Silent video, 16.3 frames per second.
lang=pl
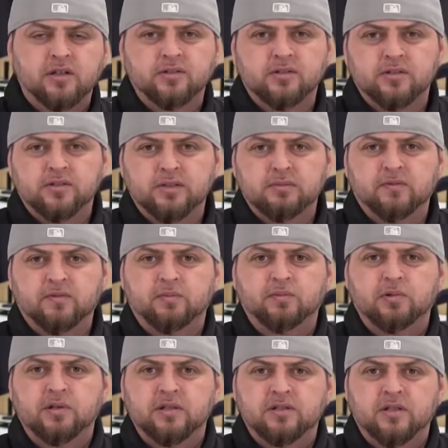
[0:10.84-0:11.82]
gdzie chcemy Wam
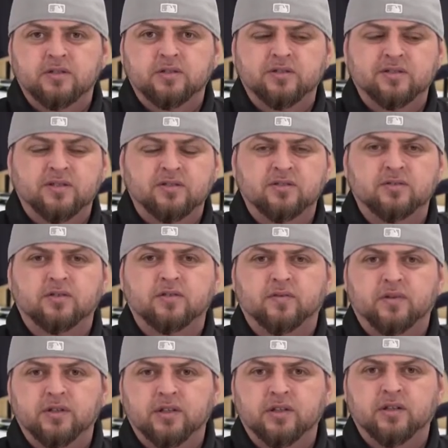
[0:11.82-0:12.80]
pokazać
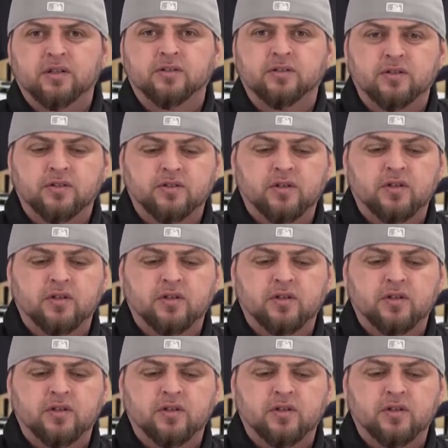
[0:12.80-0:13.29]
zastosowanie tych